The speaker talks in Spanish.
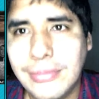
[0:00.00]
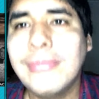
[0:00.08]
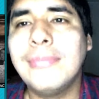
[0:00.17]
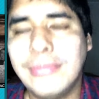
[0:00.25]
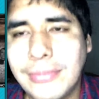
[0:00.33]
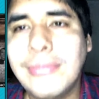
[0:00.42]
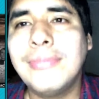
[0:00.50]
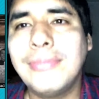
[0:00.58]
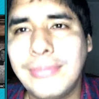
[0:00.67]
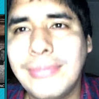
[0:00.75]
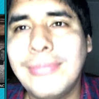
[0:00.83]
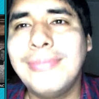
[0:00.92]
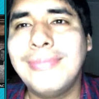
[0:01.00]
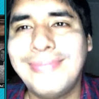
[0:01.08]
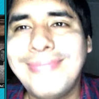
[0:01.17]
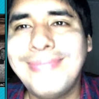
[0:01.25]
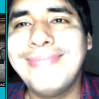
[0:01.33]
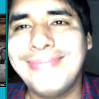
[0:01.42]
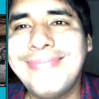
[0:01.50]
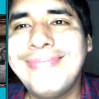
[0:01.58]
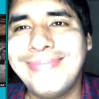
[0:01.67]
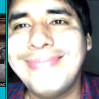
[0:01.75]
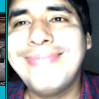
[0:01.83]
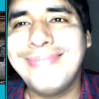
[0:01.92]
una flor de papa.
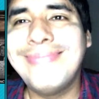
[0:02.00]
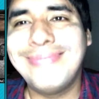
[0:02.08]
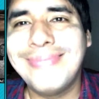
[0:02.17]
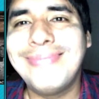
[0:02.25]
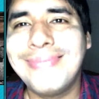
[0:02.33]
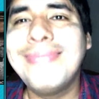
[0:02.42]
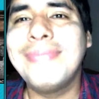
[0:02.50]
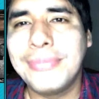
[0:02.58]
Mirá vos.